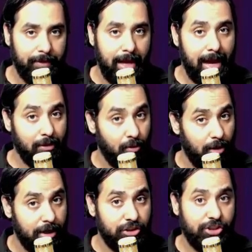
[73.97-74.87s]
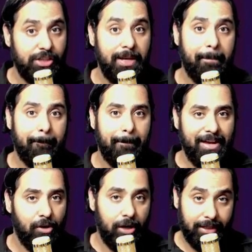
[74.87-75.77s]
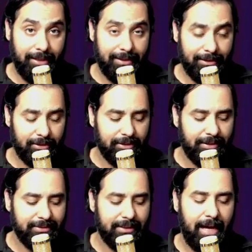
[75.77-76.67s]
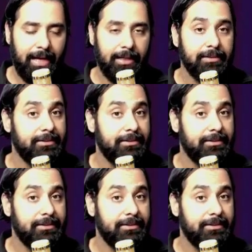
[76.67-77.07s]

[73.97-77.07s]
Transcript: acorde maior, quinta nota da escala.